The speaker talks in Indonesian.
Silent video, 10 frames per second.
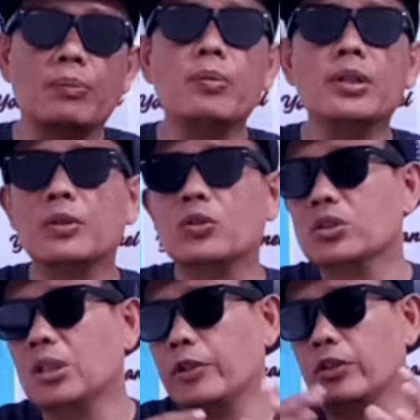tapi pas
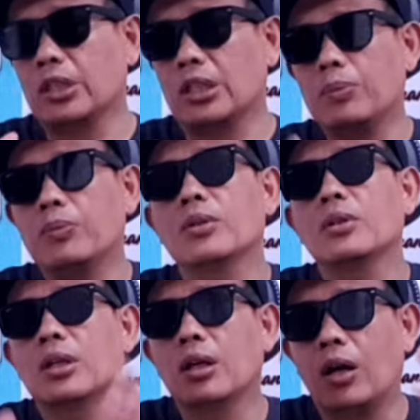masuk Championship Series
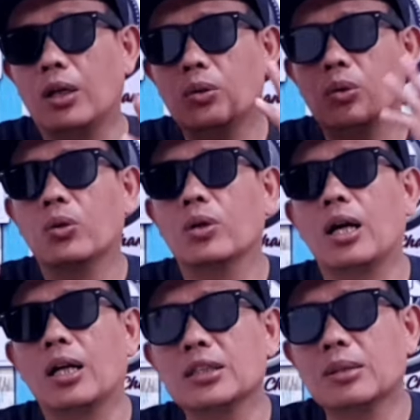aduh
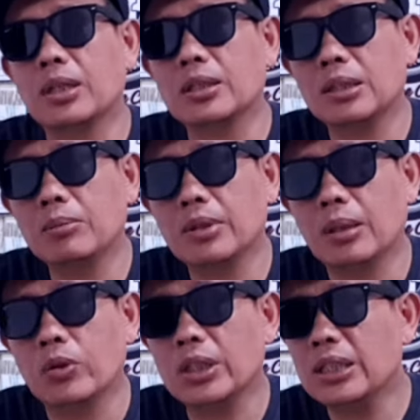kalah sama tim
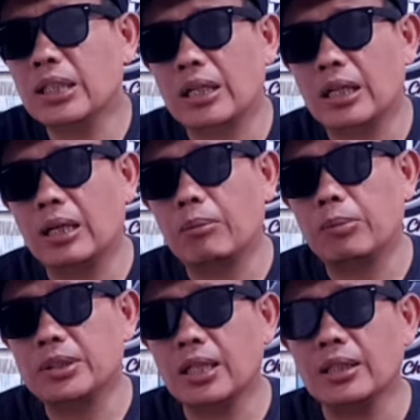yang mungkin tidak ada nama
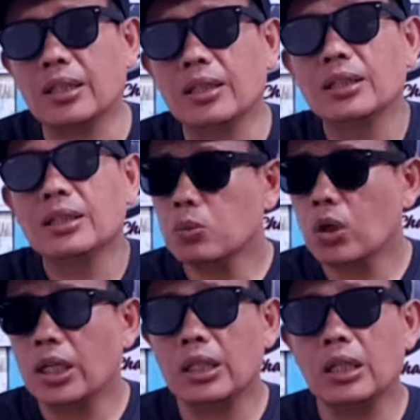besar ya
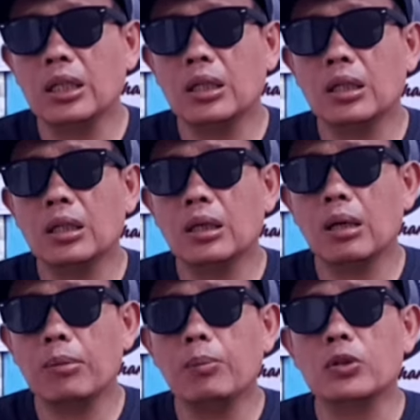bukan hanya uh,
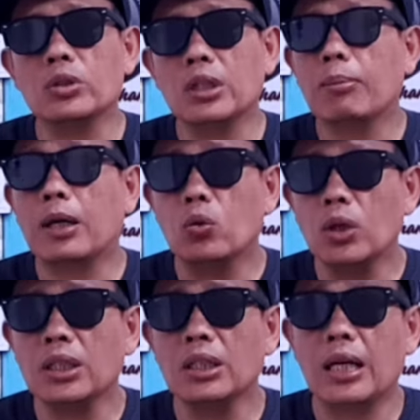emang betul ya
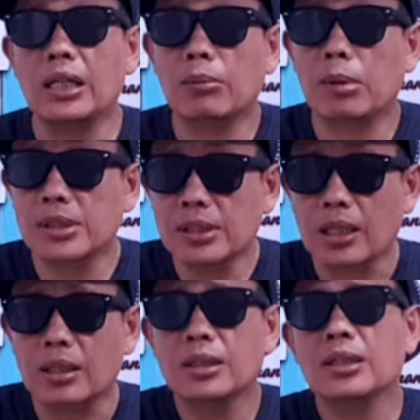Madura tidak ada nama
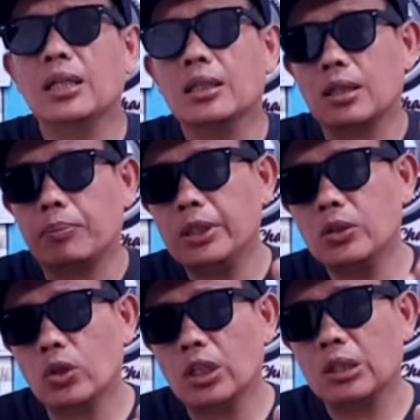besar
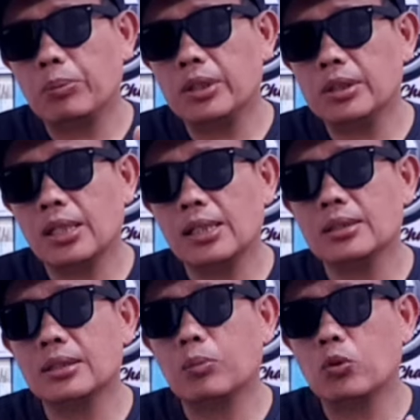tapi
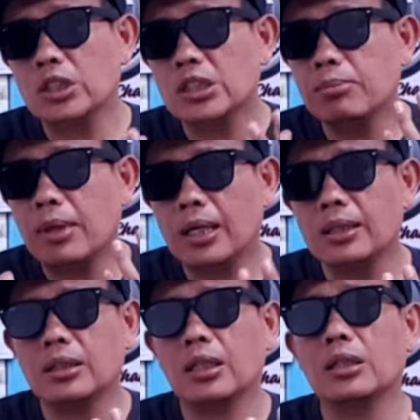kolektivitas dan mungkin
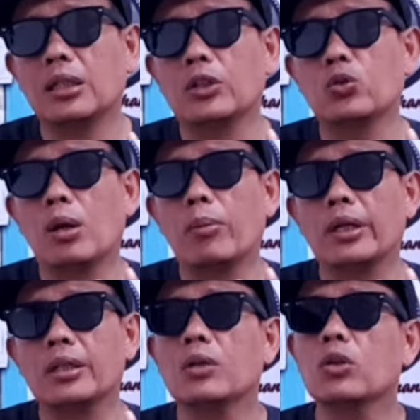semangat ya dari juang
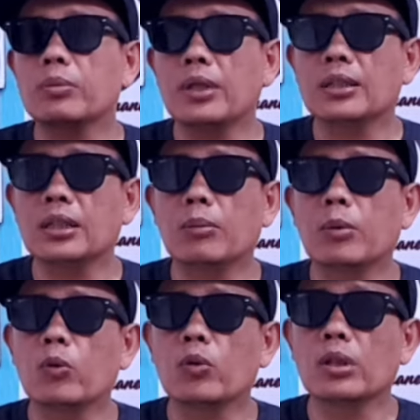mereka luar biasa
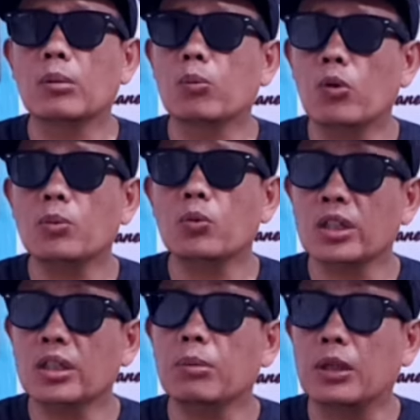yang, mem yang membuat
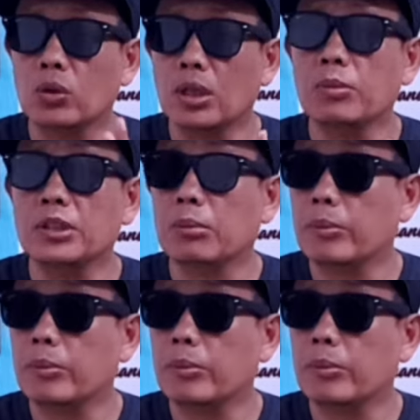mungkin Madura bisa